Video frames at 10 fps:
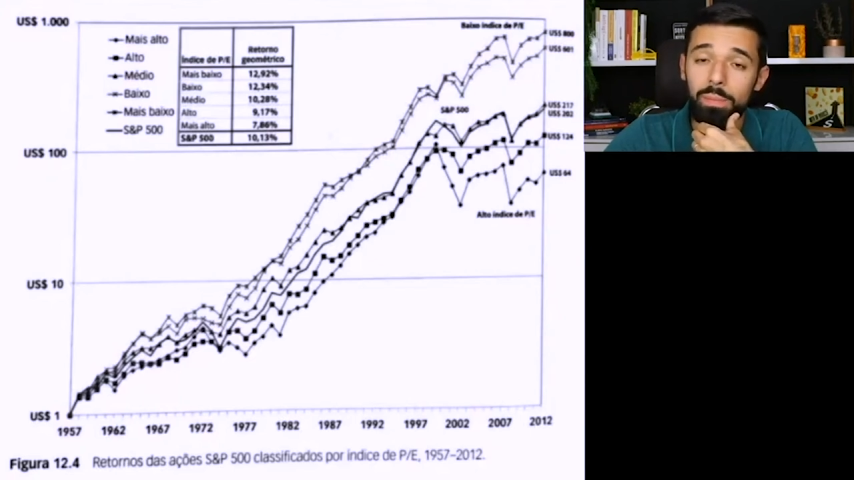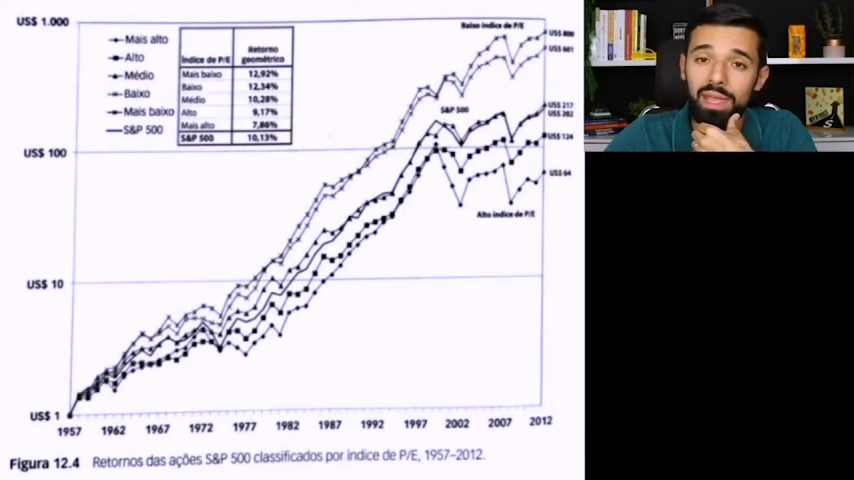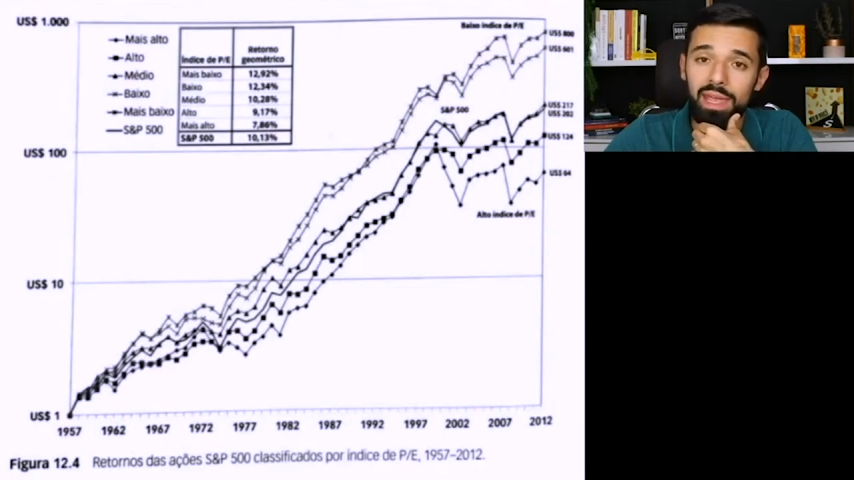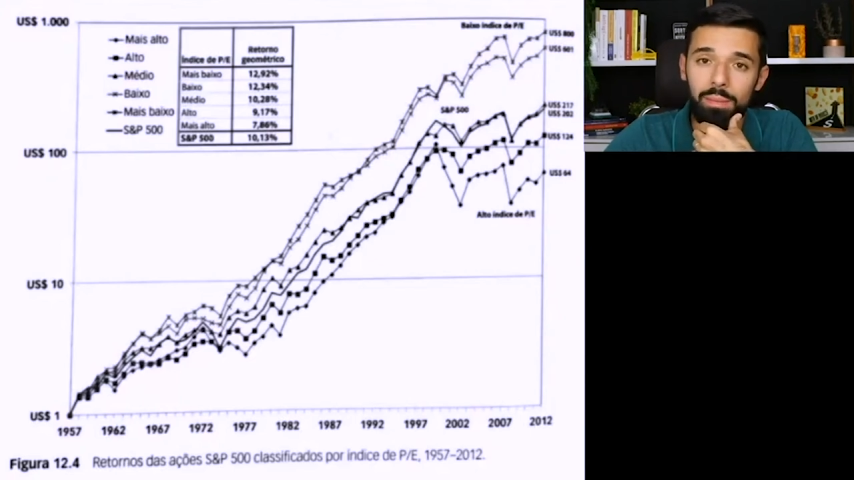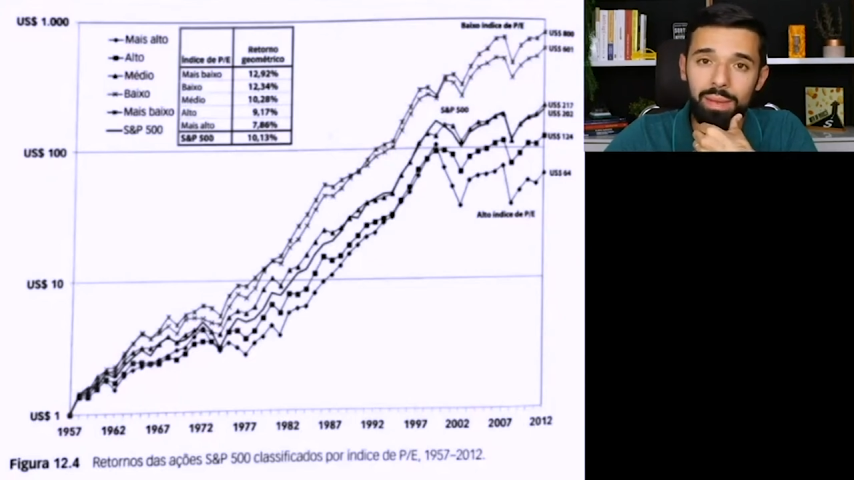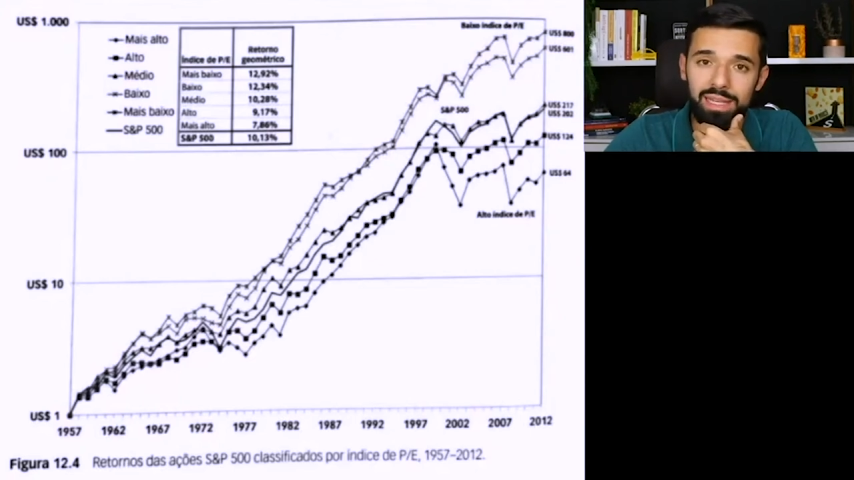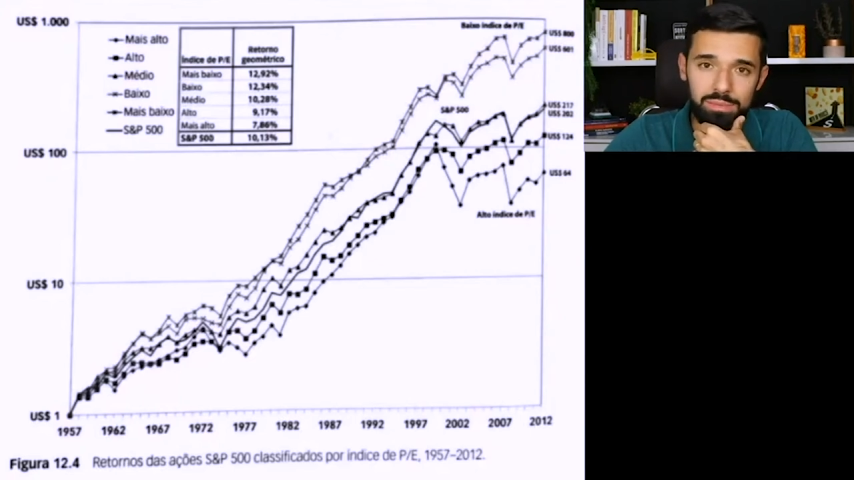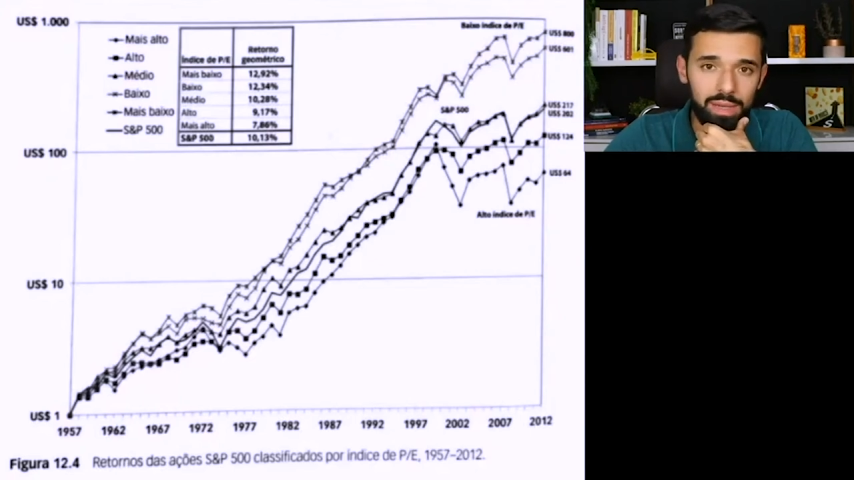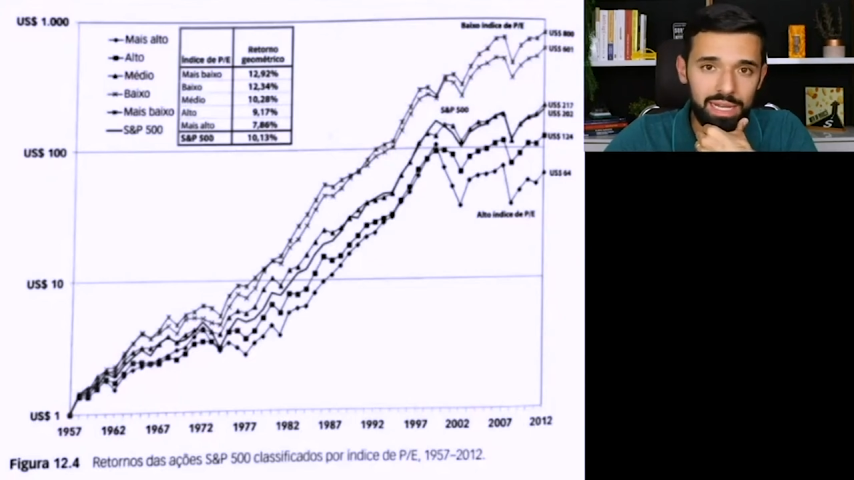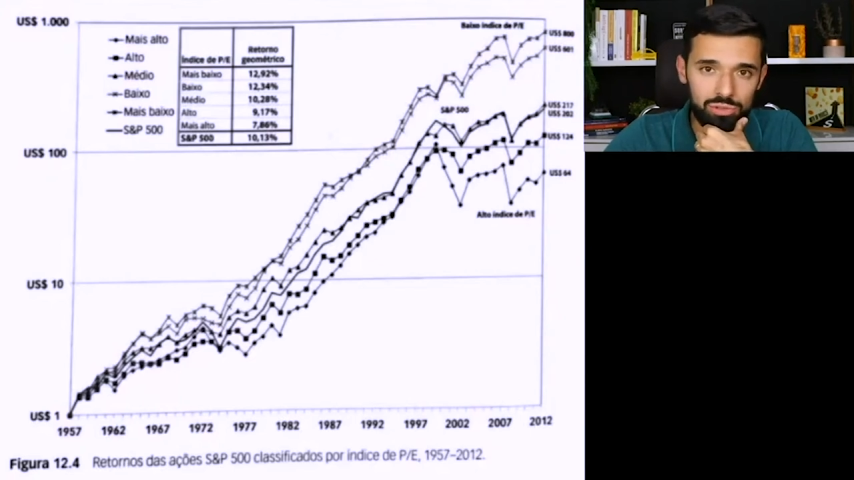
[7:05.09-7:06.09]
PE mais
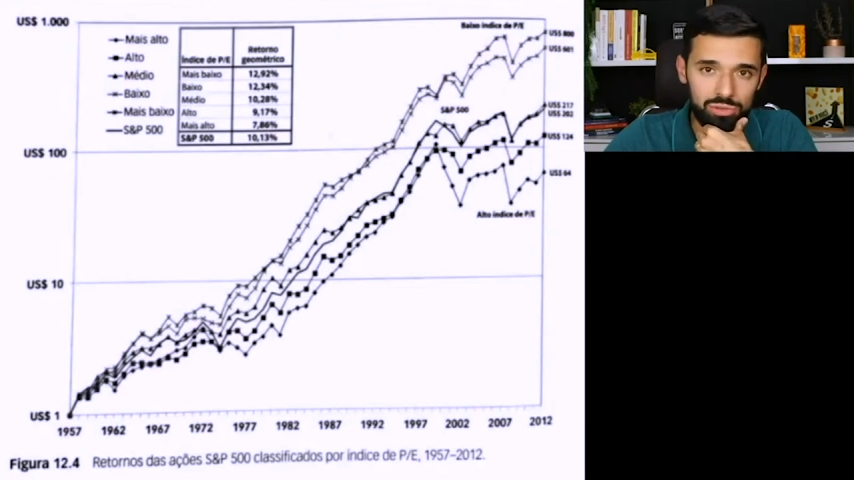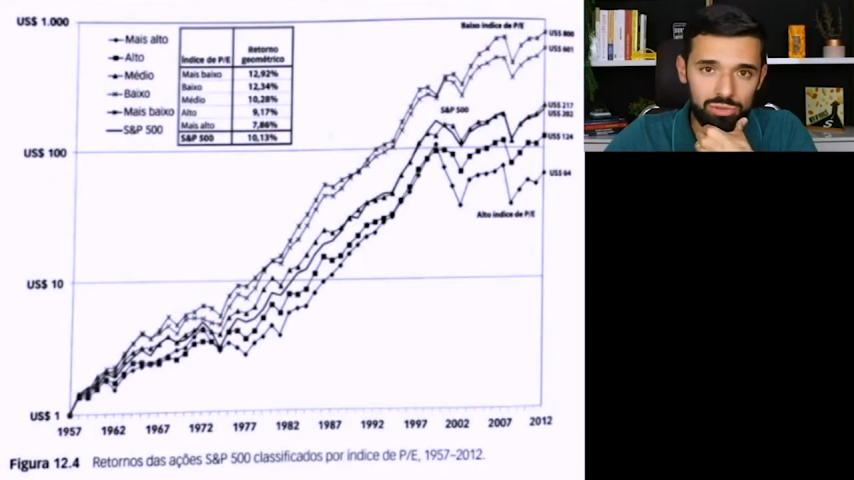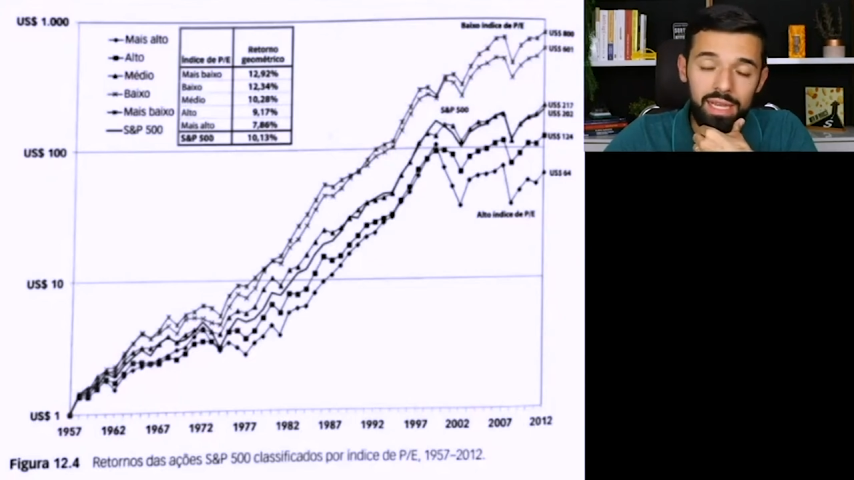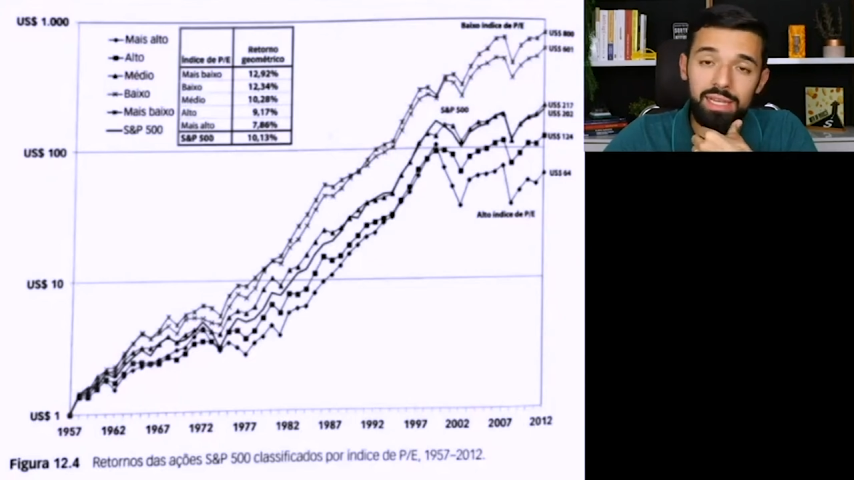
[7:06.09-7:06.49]
baixo,